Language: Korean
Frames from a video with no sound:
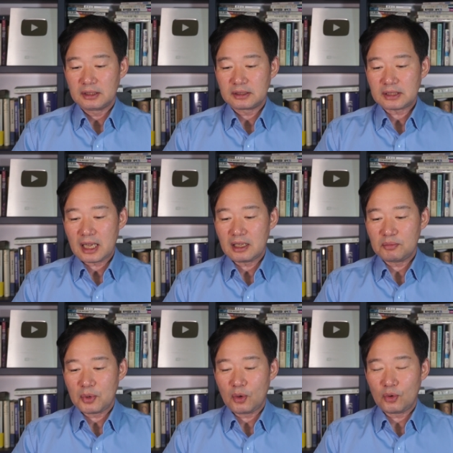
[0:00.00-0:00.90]

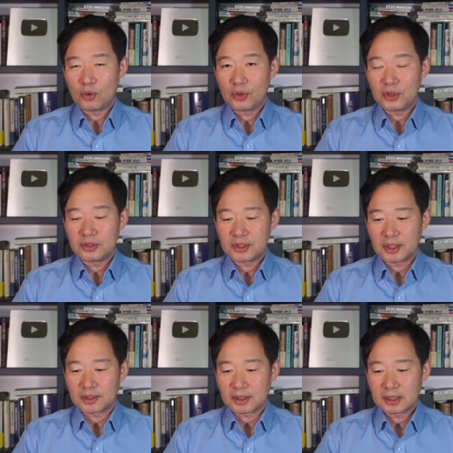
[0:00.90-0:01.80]
사이버
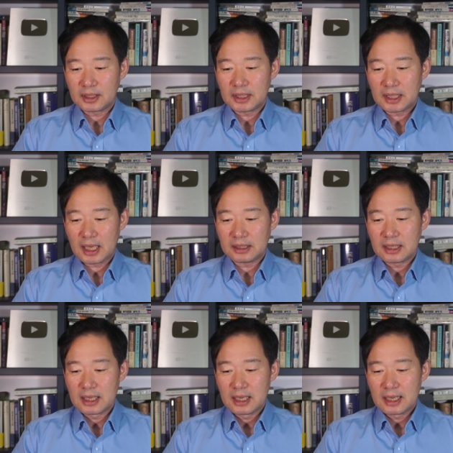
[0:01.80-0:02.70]
고연전 그러니까
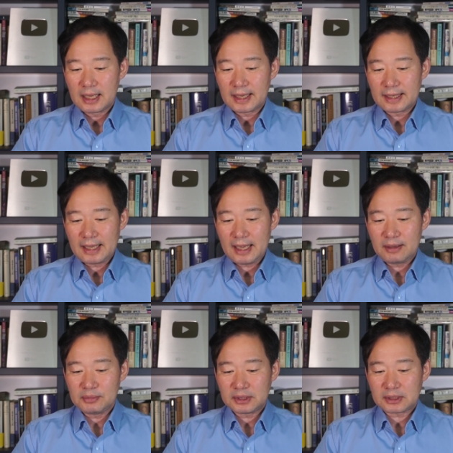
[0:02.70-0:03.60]

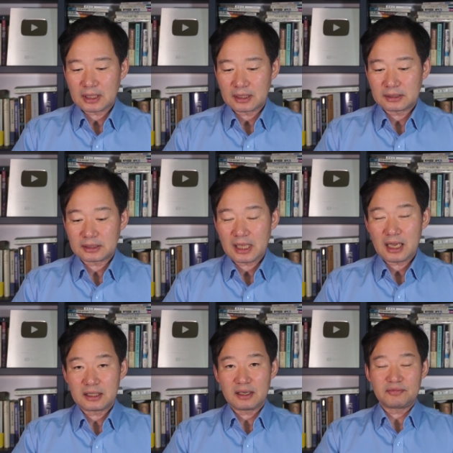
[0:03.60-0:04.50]
게임 스타,
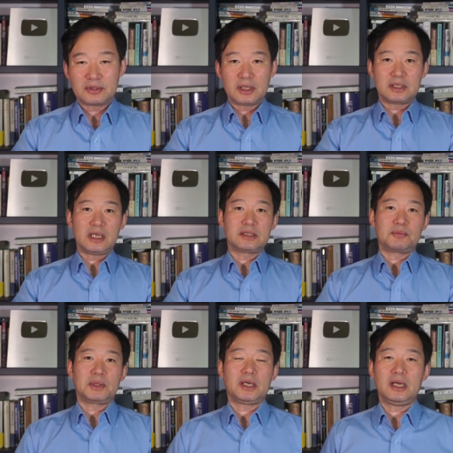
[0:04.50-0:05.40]
스타크래프트 있지
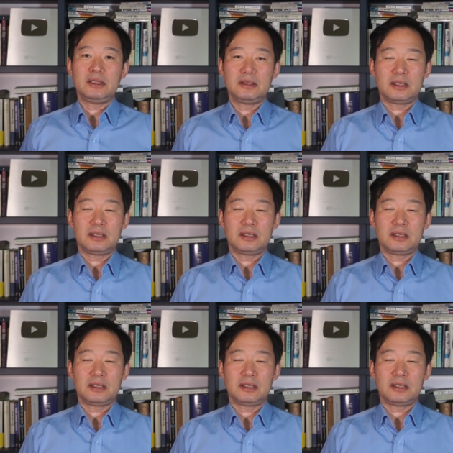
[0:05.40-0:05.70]
않습니까?